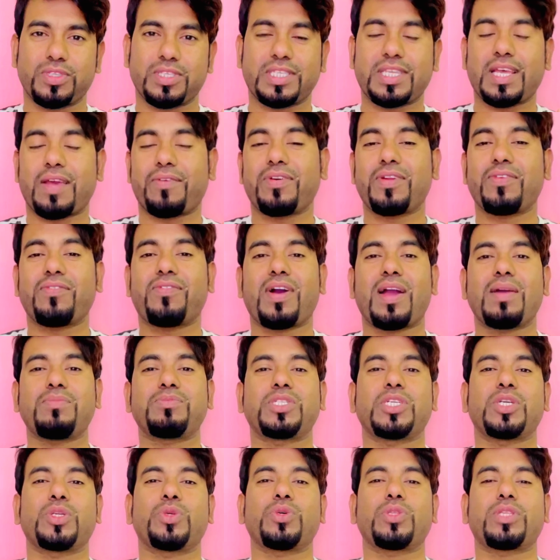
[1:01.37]
সেভেন ফাইভ
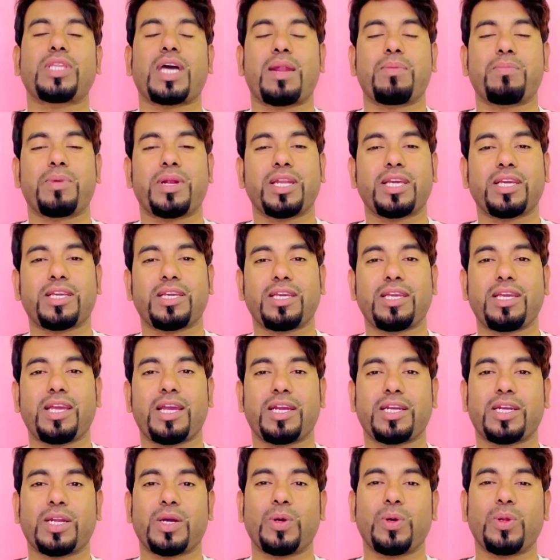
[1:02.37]
জিরো তার মানে কি
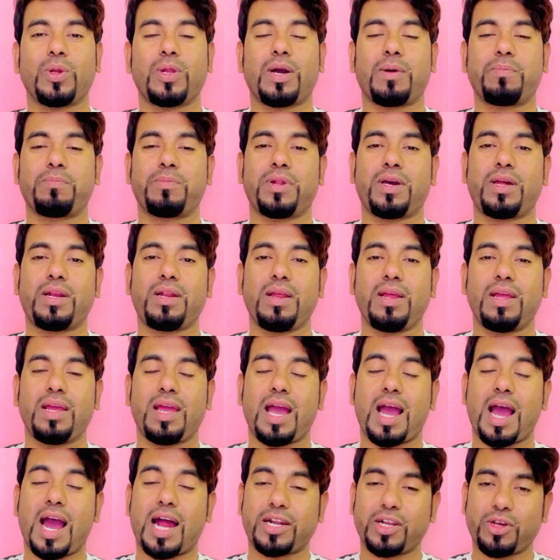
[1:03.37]
এটা হলো আপনার
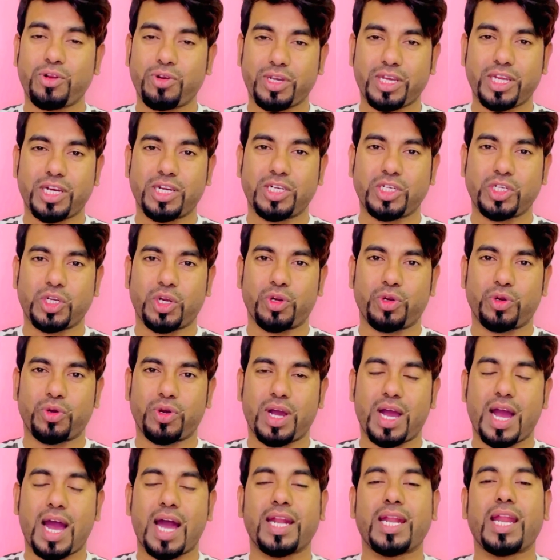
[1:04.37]
আঠারো ক্যারেট স্বর্ণ
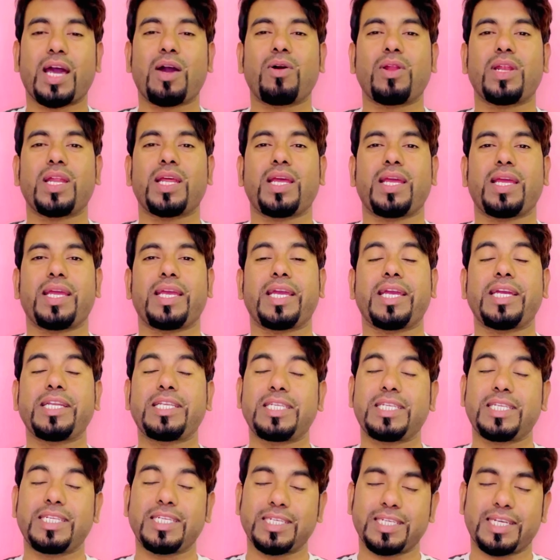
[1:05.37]
আর না হলে
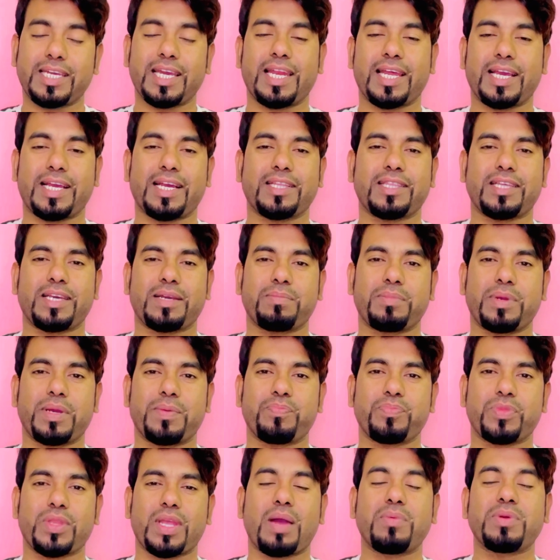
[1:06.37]
এইটিন কে লেখা থাকবে
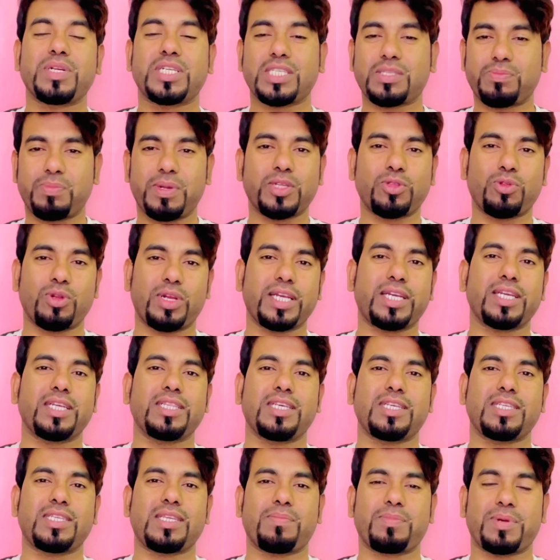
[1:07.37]
আমি ডিসপ্লে তো লিখে
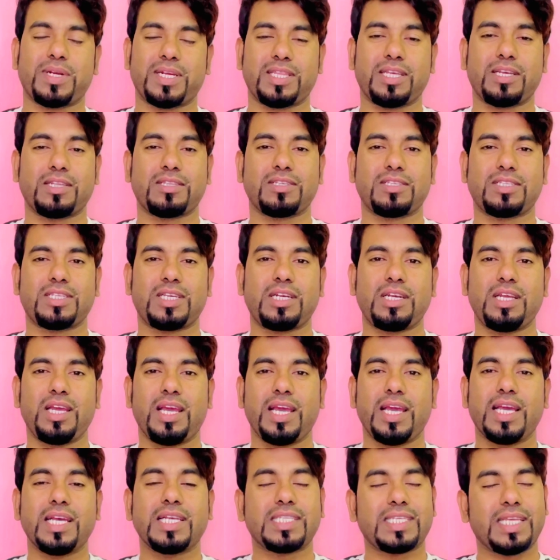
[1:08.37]
দিয়েছি আপনারা দেখতেছেন
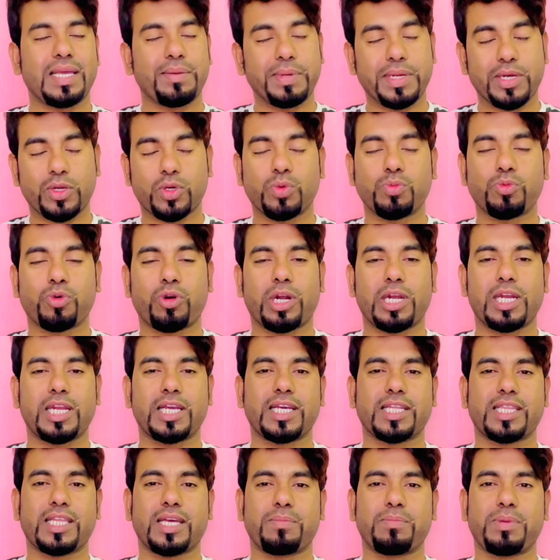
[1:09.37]
সেম এরকম করে
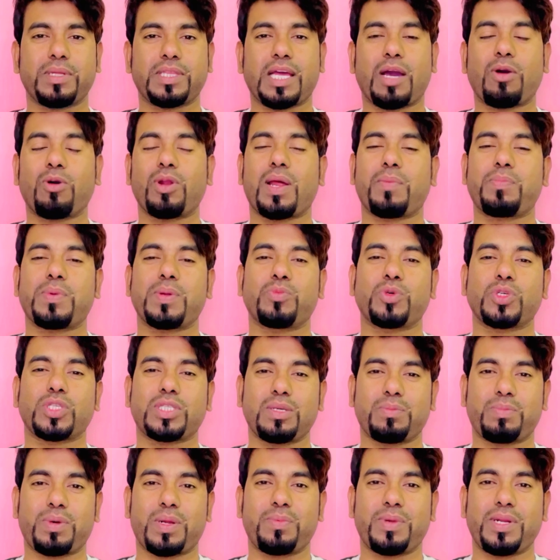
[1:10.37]
লেখা থাকবে তাহলে আপনি
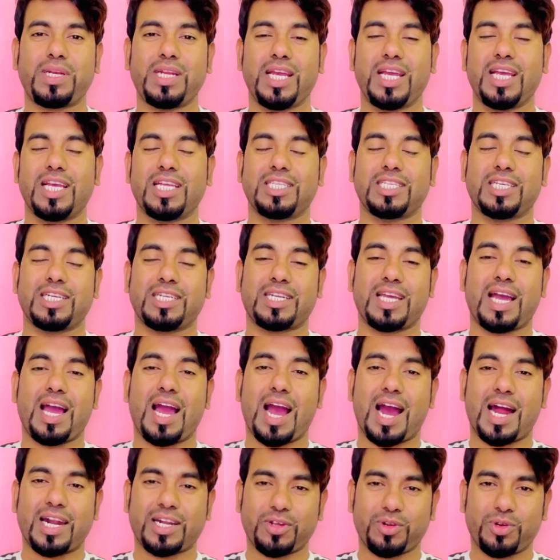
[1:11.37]
বুঝতে পারবেন যে এটা
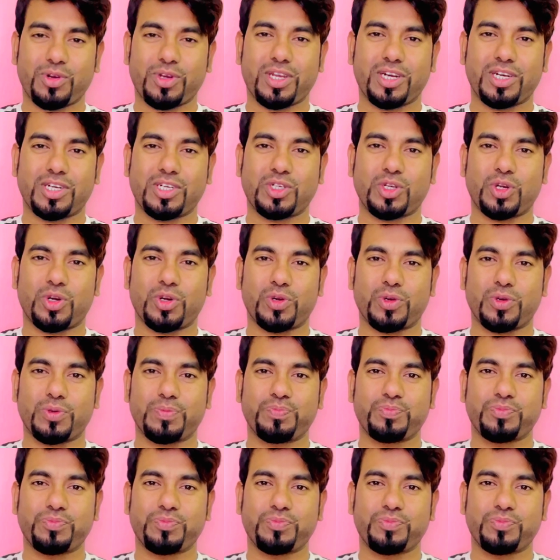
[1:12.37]
আঠারো ক্যারেট স্বর্ণ